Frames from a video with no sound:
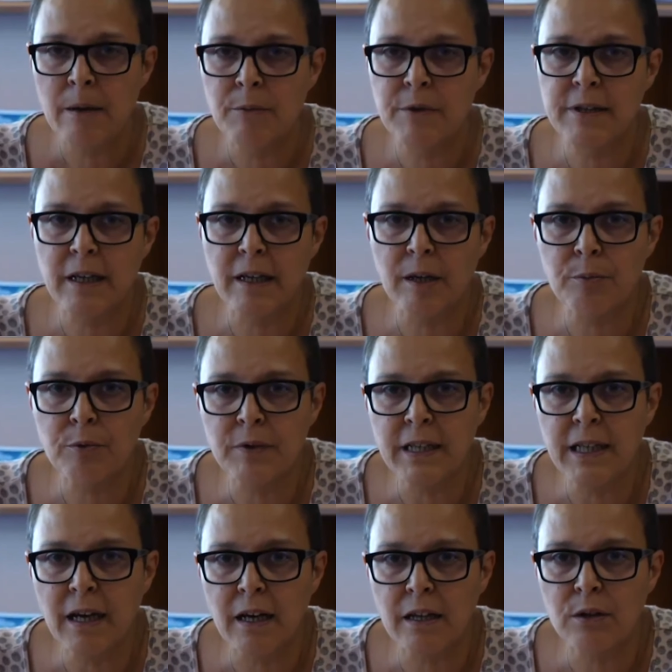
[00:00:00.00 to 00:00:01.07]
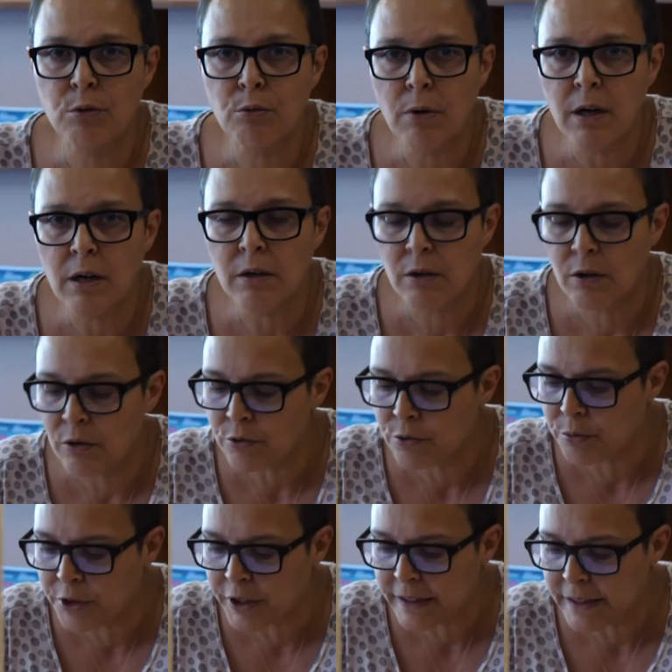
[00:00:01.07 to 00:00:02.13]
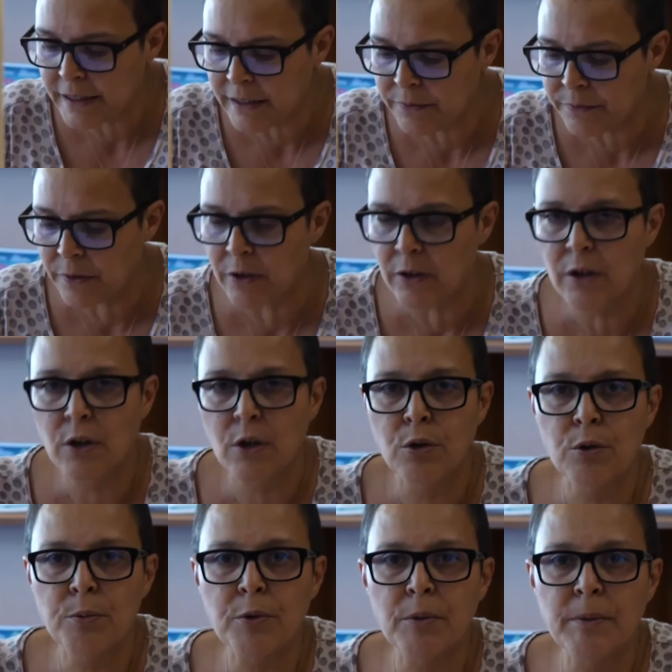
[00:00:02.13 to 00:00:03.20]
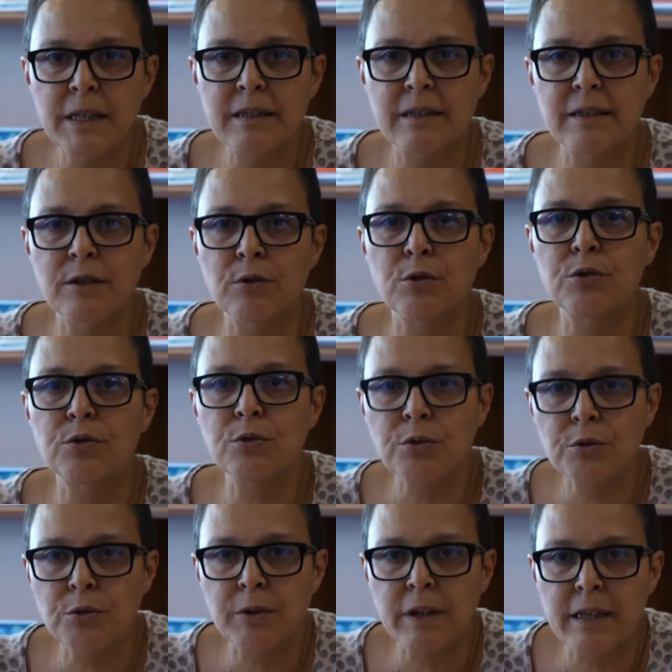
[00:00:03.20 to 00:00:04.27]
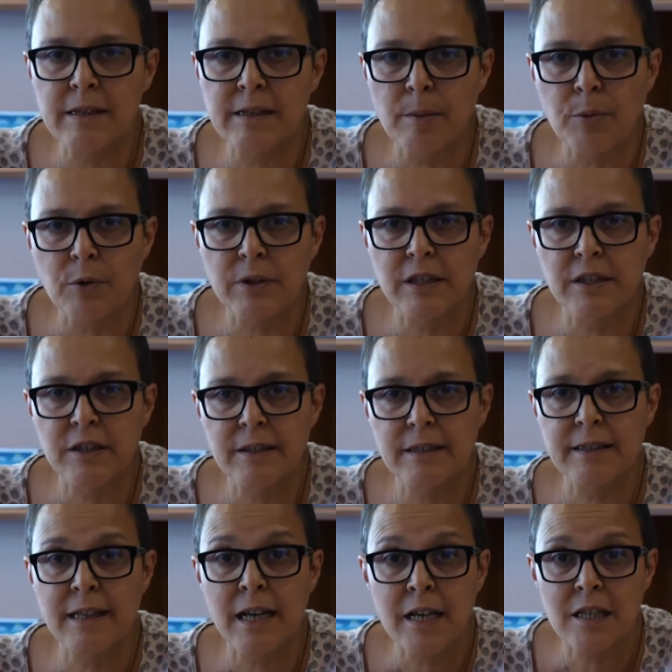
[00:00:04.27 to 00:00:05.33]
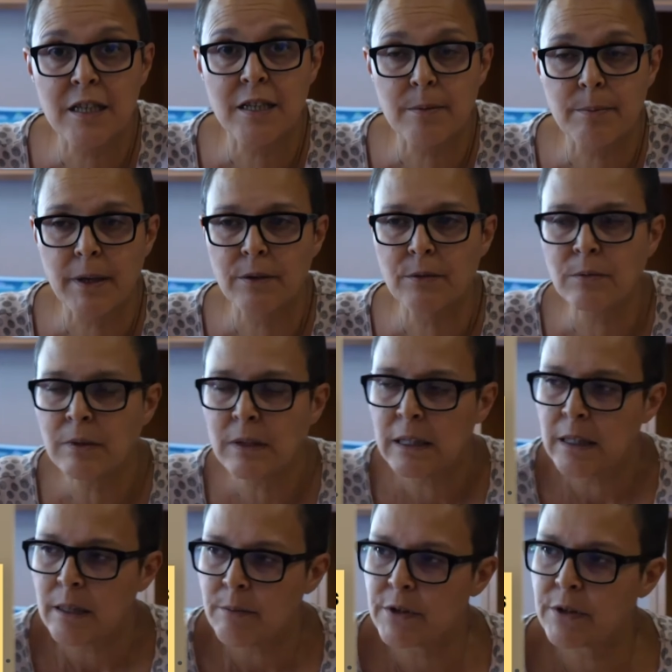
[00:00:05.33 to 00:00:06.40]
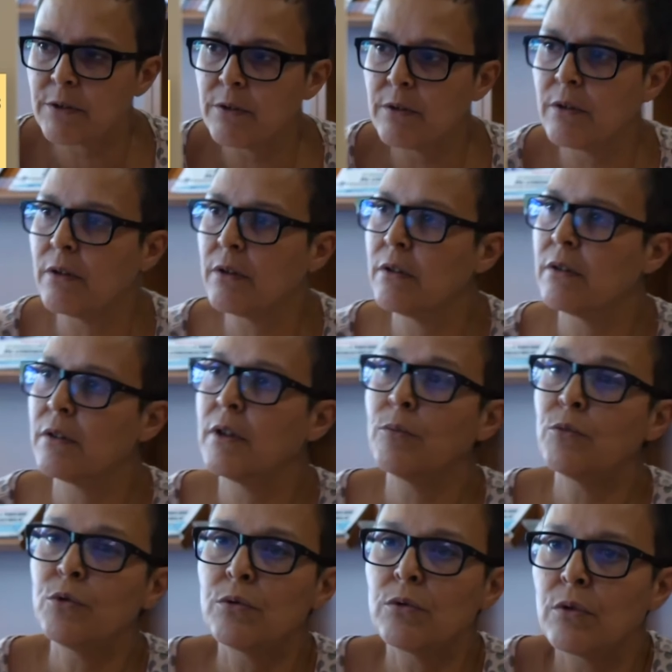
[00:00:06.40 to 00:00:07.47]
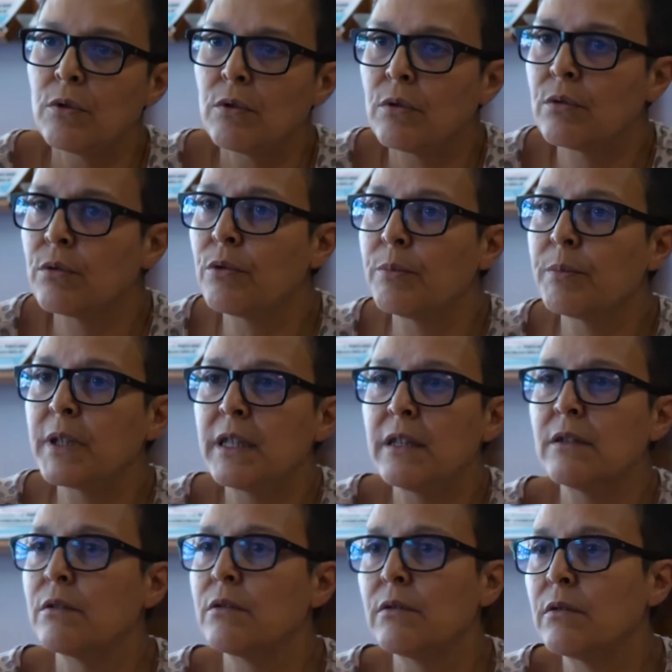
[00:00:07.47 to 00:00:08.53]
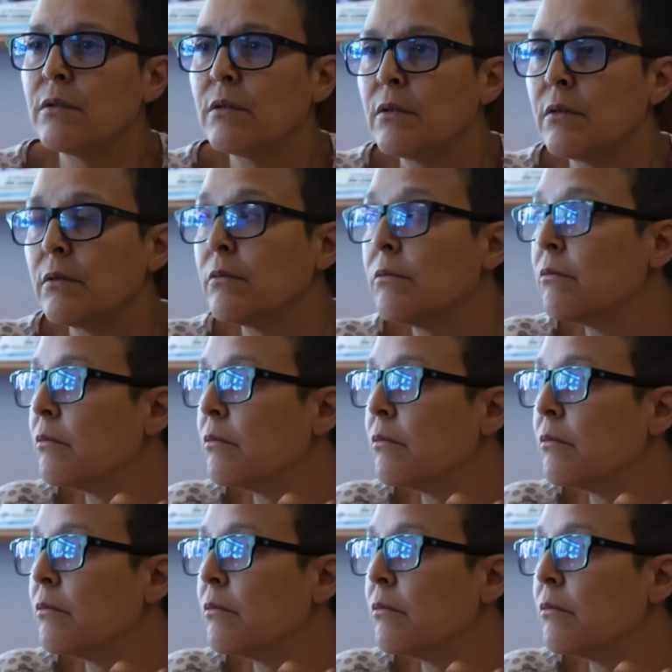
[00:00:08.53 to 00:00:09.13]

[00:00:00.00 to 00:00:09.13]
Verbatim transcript: puisqu'elle répondait à trois grands objectifs. Le premier, c'était de structurer les apprentissages, pardon, puisque euh, comme toute entreprise euh,